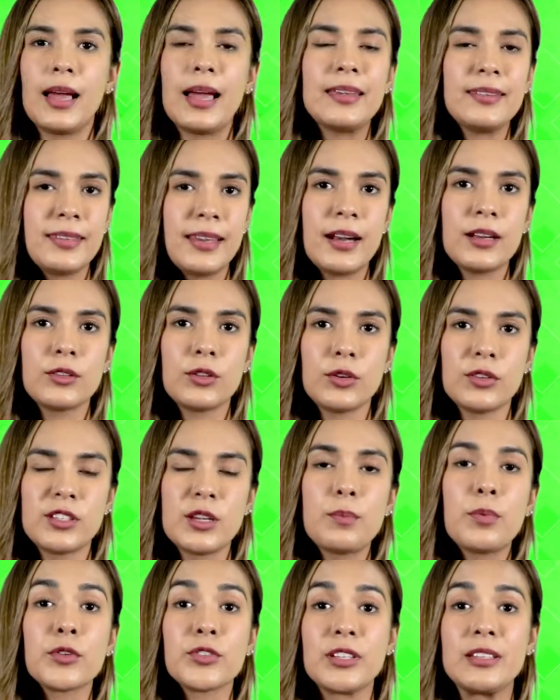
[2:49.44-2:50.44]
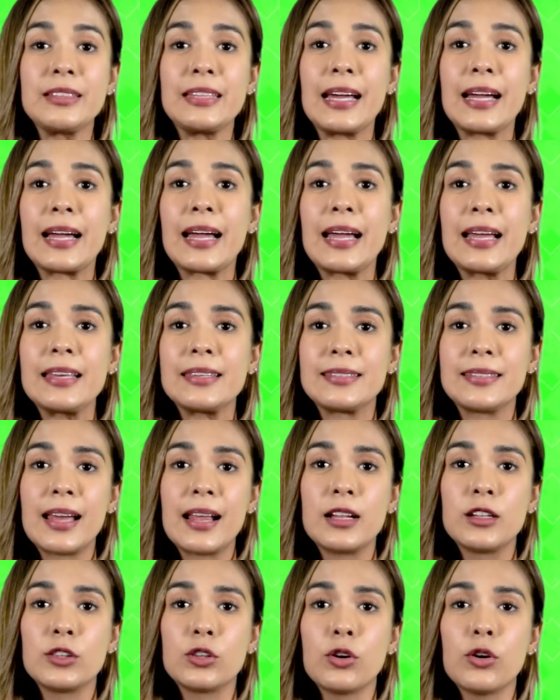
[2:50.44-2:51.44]
Es cierto, ese porcentaje es
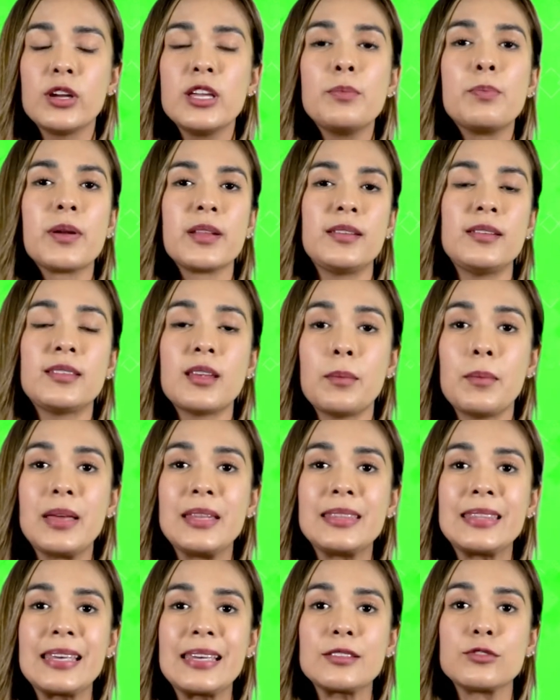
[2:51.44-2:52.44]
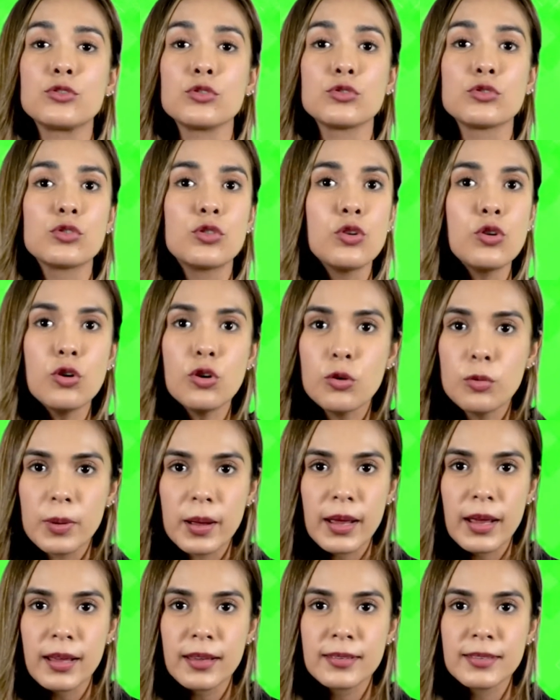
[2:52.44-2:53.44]
alto y precisamente estos
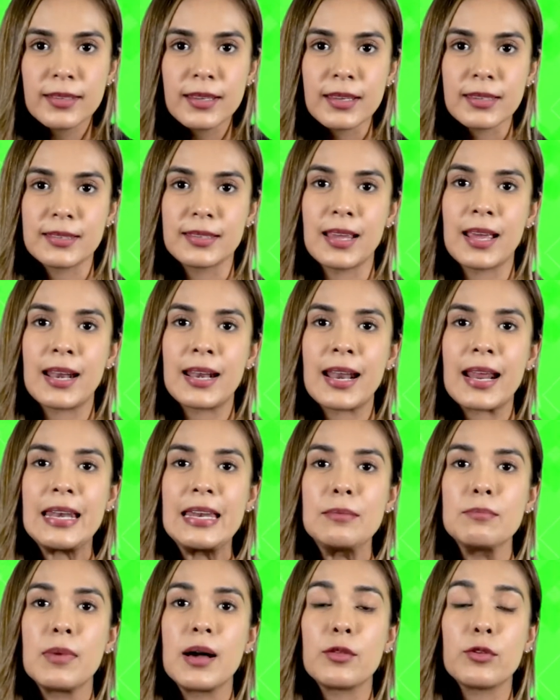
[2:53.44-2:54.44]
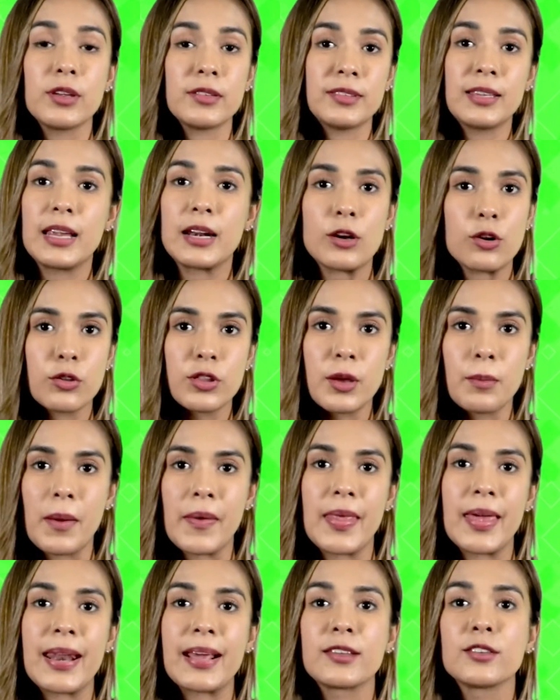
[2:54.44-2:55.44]
clubes que se han animado a hacerlo de
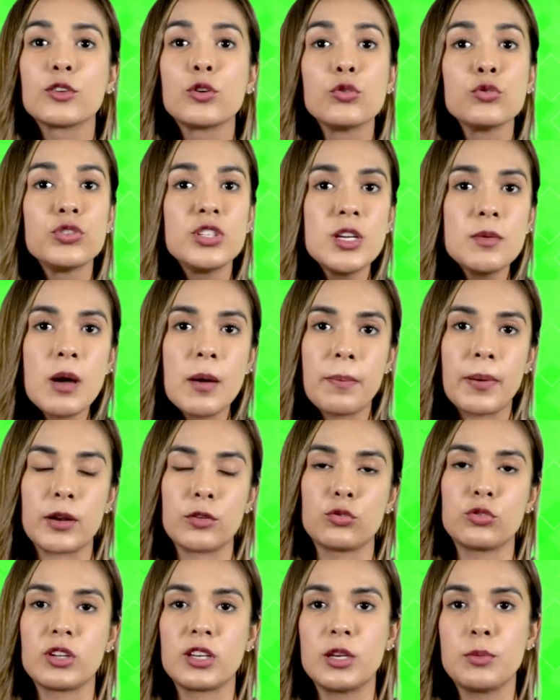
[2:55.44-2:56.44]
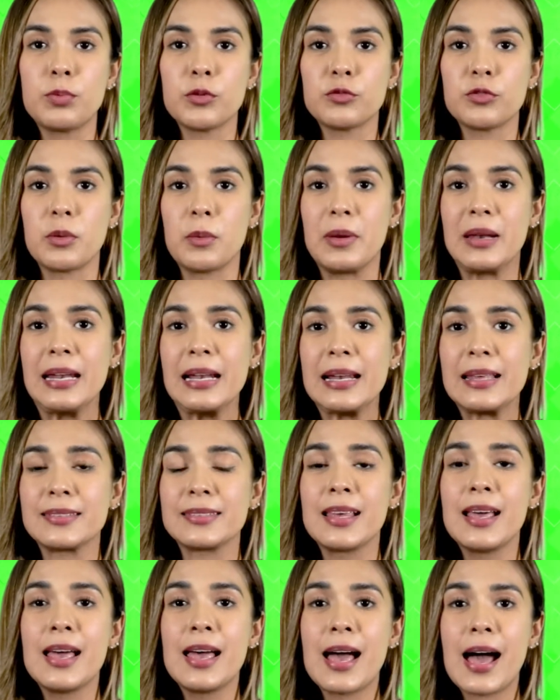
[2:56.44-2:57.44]
manera exclusiva para sus equipos
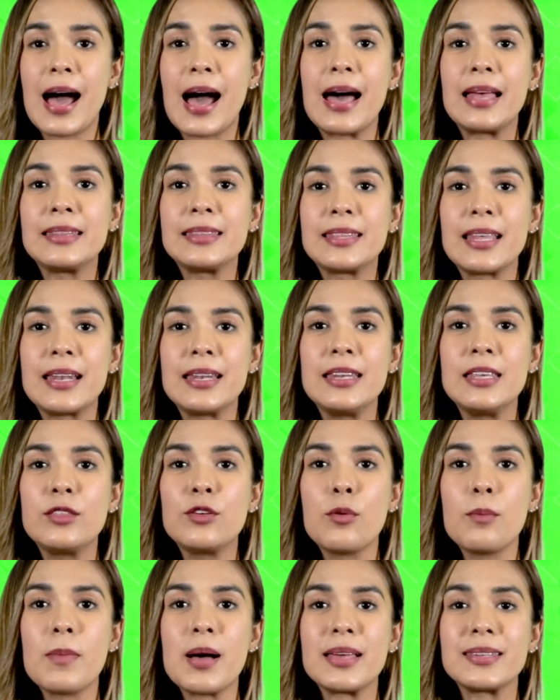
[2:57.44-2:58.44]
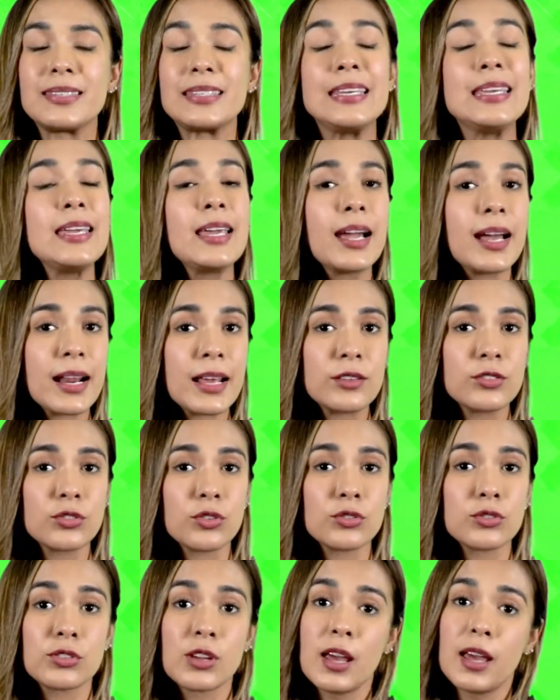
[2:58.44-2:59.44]
femeniles han tenido más
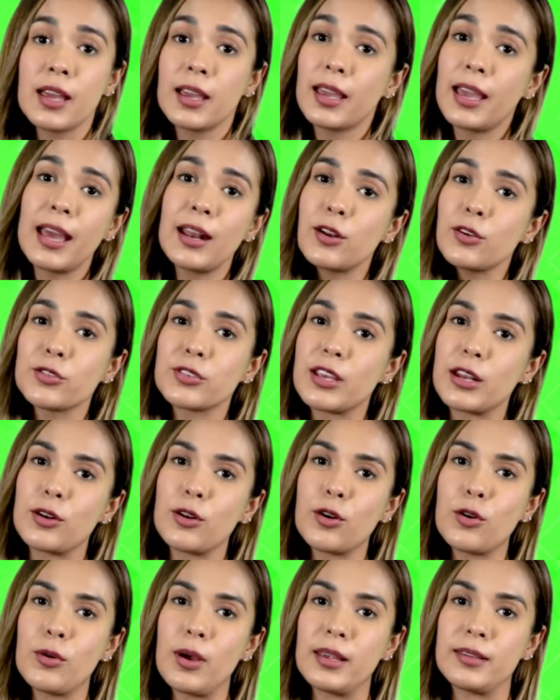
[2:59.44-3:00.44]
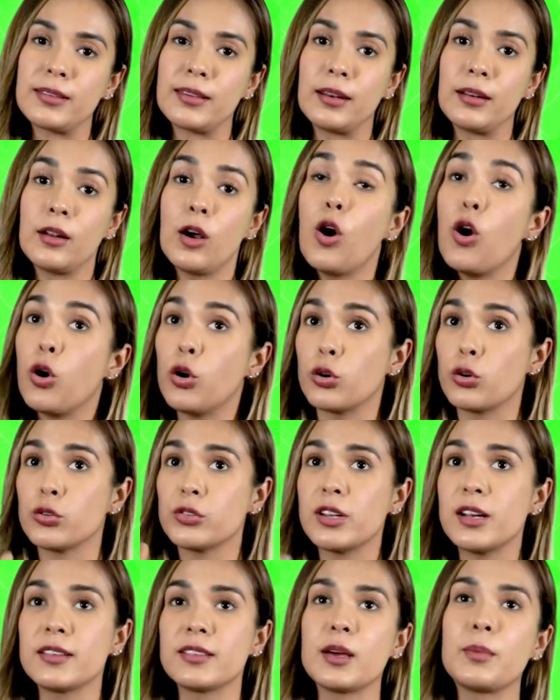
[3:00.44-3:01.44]
ingresos que los que no lo hacen o
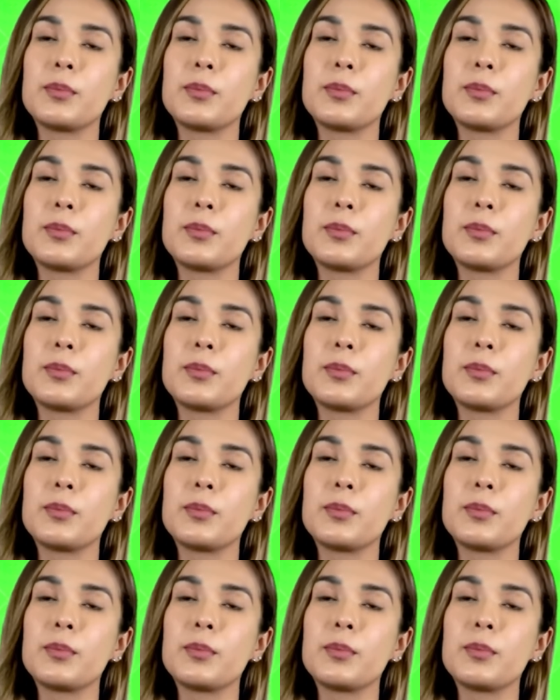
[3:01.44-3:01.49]
no se les